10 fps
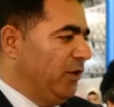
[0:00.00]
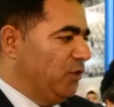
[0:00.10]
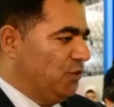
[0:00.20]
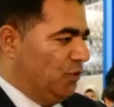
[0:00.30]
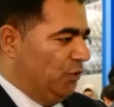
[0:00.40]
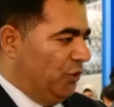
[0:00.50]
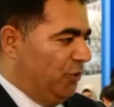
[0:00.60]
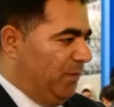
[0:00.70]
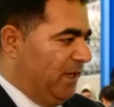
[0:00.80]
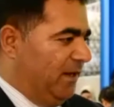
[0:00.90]
Ee, en küçük
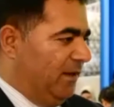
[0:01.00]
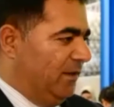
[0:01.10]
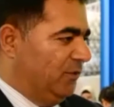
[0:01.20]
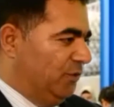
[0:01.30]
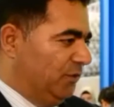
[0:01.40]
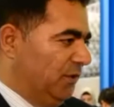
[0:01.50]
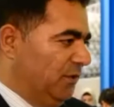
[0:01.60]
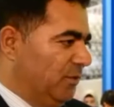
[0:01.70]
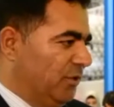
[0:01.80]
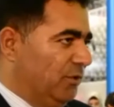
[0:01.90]
dökümaneden
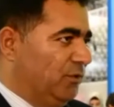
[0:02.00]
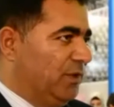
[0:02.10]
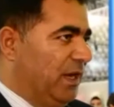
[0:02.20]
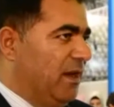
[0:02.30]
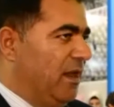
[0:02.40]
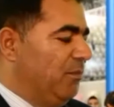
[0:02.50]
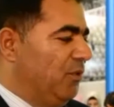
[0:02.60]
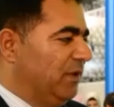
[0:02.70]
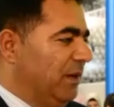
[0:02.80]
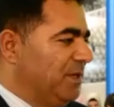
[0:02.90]
tutun bugün Türkiye'nin
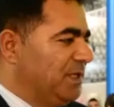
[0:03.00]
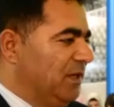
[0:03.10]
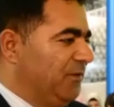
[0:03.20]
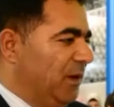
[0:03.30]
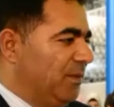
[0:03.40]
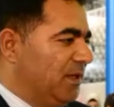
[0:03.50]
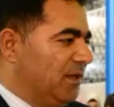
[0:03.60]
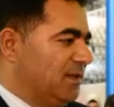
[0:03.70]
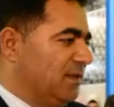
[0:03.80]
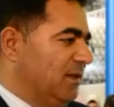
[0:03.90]
en büyük demir çelik
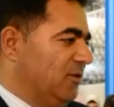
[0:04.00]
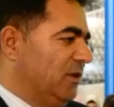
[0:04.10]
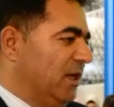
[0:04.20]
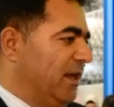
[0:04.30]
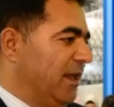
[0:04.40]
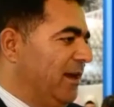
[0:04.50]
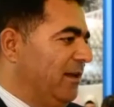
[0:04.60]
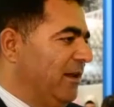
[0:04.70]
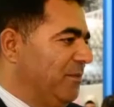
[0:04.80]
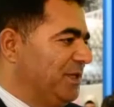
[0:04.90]
fabrikası olan
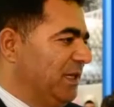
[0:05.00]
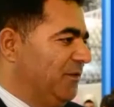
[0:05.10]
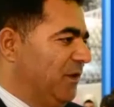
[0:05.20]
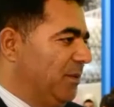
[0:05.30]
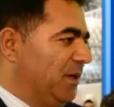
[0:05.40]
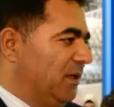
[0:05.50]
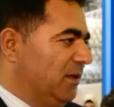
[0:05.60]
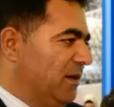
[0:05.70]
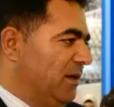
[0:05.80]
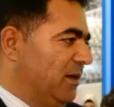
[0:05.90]
Ereğli Demir Çelik
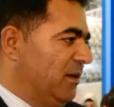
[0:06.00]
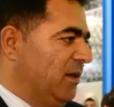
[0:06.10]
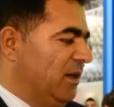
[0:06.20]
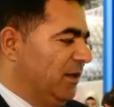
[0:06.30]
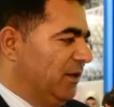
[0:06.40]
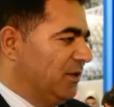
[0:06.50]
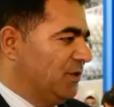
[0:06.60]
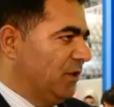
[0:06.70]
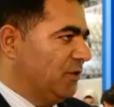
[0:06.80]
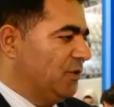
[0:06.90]
Fabrikalarıyla
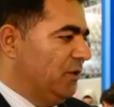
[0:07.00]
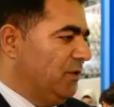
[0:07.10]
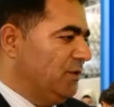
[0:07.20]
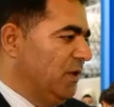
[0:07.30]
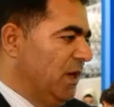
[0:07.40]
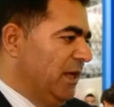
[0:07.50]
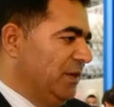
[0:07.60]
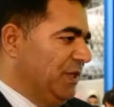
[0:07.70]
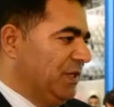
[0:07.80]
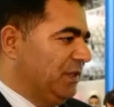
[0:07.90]
da çalışıyoruz.
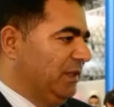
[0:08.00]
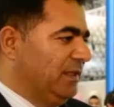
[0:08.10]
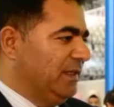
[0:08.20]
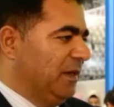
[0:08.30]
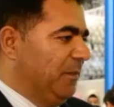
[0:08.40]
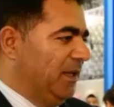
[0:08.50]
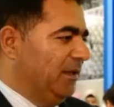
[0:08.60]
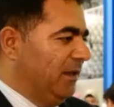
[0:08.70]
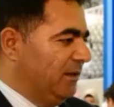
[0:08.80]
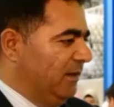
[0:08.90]
Çeşitli
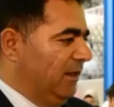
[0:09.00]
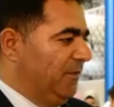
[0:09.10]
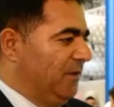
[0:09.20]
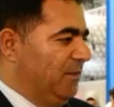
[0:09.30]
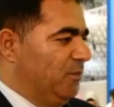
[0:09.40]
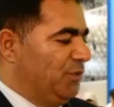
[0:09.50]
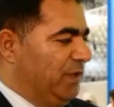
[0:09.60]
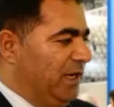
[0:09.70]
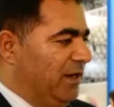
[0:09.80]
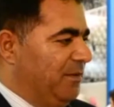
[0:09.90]
segmentlerde e,
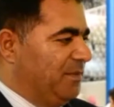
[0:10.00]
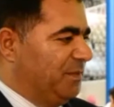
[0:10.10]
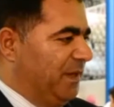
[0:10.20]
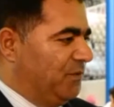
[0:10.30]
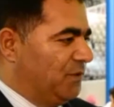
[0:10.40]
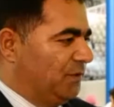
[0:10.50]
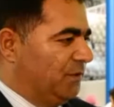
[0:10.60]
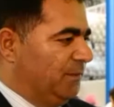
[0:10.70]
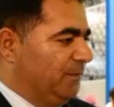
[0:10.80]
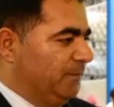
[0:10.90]
müşterilerimiz mevcut.